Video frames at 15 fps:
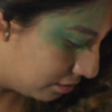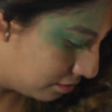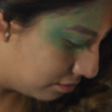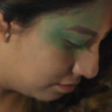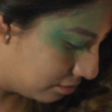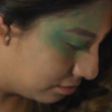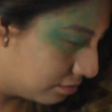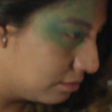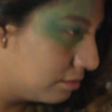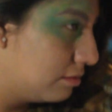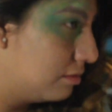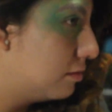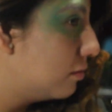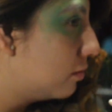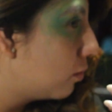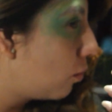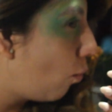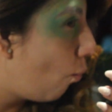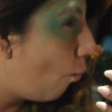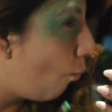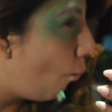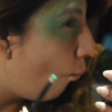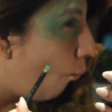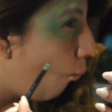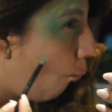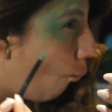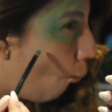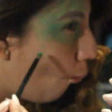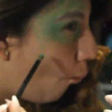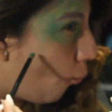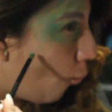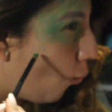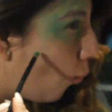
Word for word: Y como les decía al principio del video,